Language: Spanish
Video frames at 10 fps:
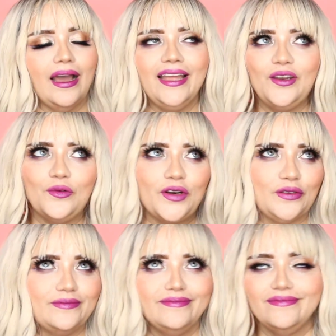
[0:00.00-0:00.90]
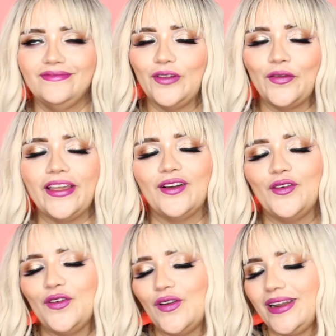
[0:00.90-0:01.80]
Ay, no, bueno, no
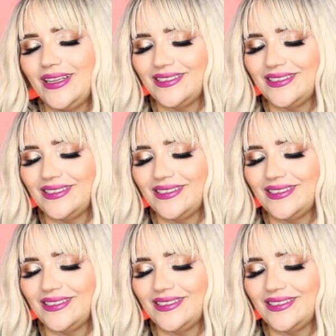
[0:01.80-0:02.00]
dejo de oler